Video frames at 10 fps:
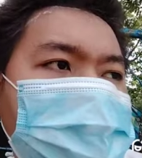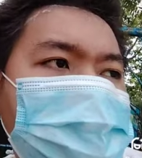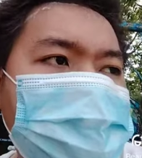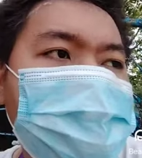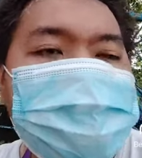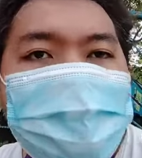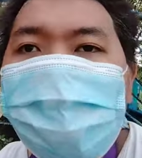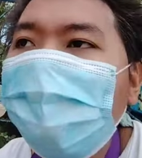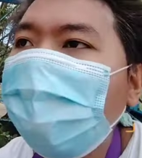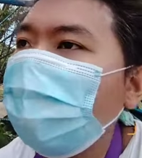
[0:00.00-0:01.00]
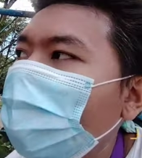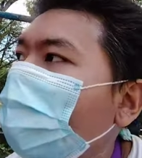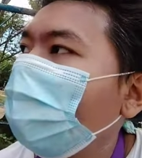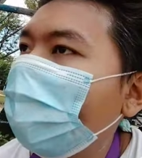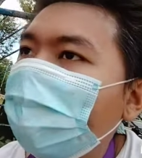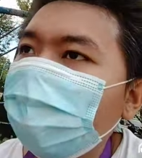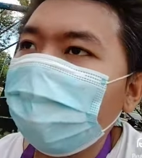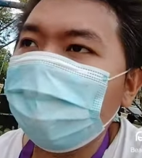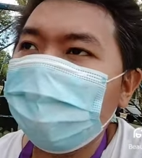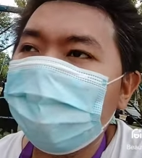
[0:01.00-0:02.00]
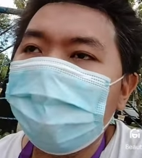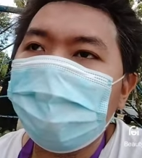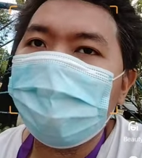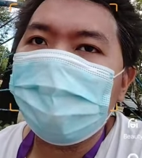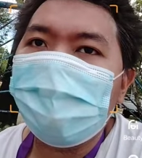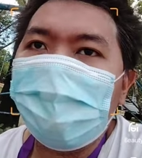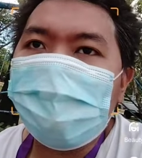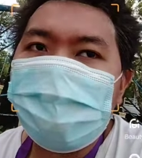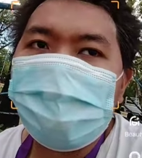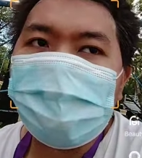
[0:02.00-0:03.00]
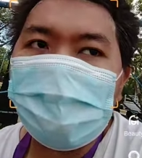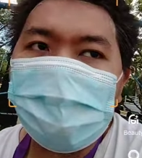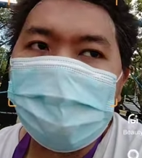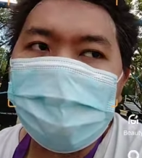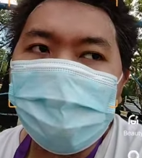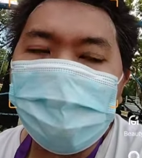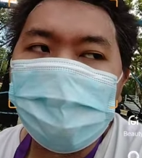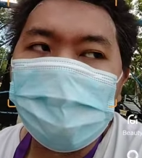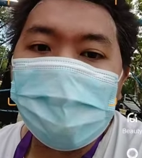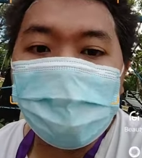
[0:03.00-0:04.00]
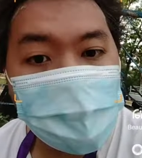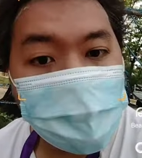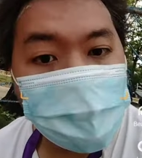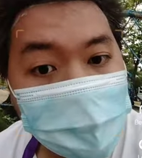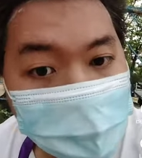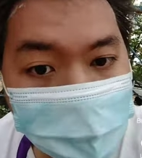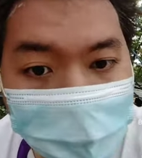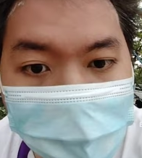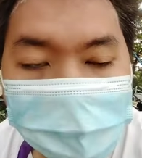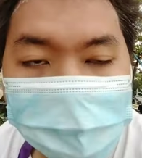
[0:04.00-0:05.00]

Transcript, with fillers: giset na ko ang plano as uh, Neptune retrograde